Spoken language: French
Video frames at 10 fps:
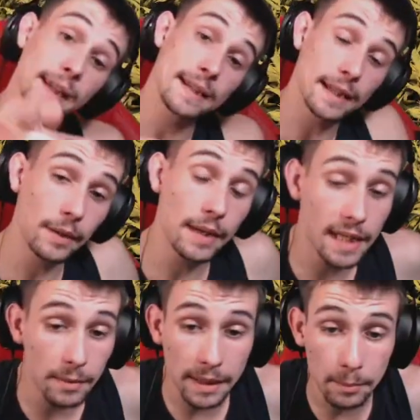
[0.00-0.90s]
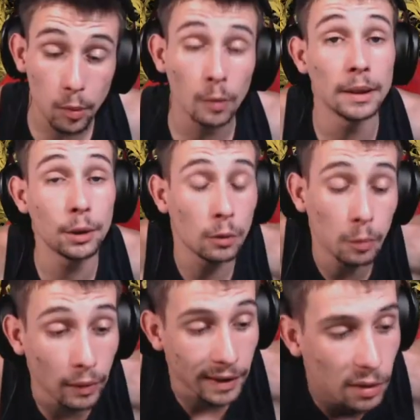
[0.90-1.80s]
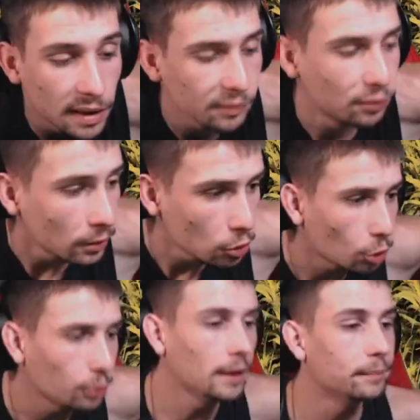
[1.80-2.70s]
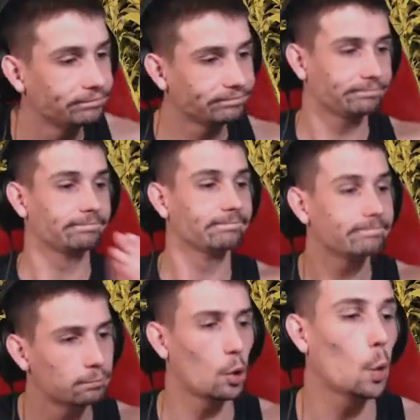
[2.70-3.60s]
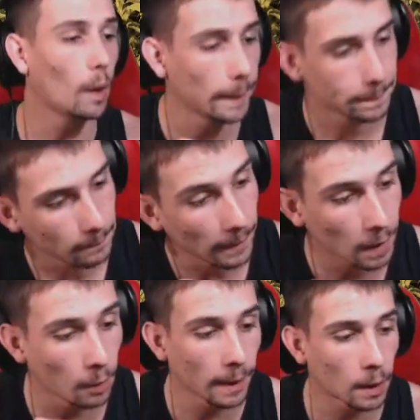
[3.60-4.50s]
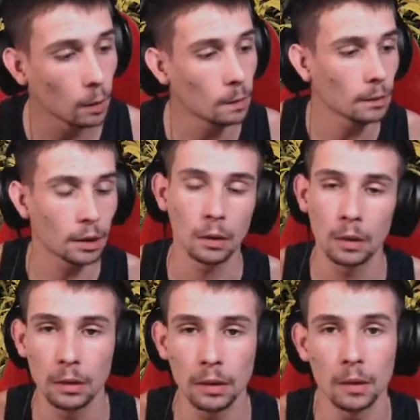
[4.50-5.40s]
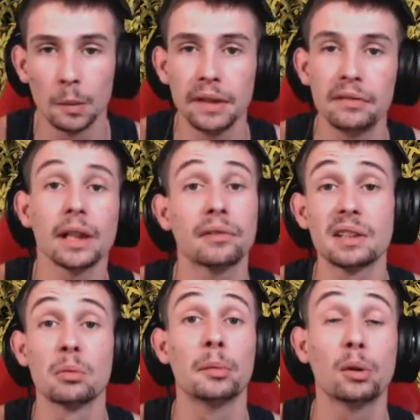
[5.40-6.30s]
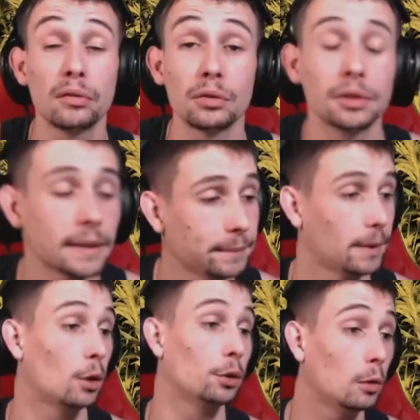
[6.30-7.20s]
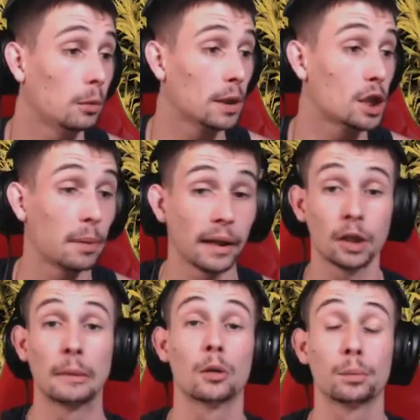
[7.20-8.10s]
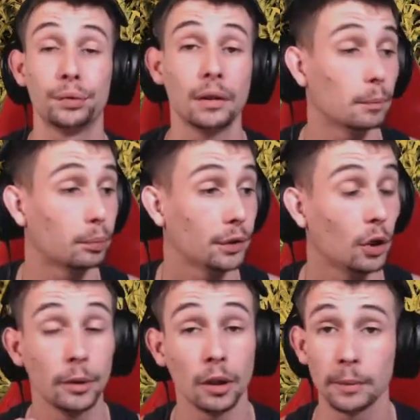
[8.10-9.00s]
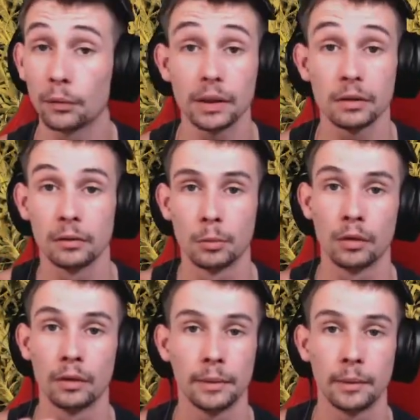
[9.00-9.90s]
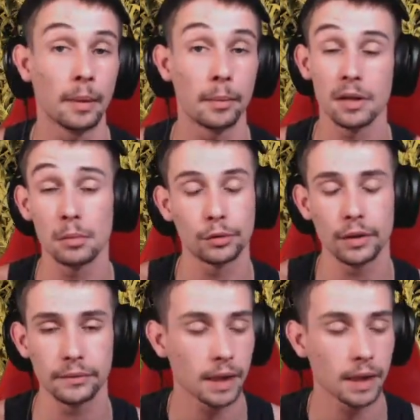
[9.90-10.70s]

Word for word: salut les amis. Bon bah du coup pour la deuxième fois aujourd'hui. Pourquoi Bah comme un con, j'ai encore oublié de vérifier si mon micro il fonctionnait. Alors du coup, bah j'ai parlé comme un con depuis une, demi-heure, mais en fait, euh, euh, bah, personne m'entendait.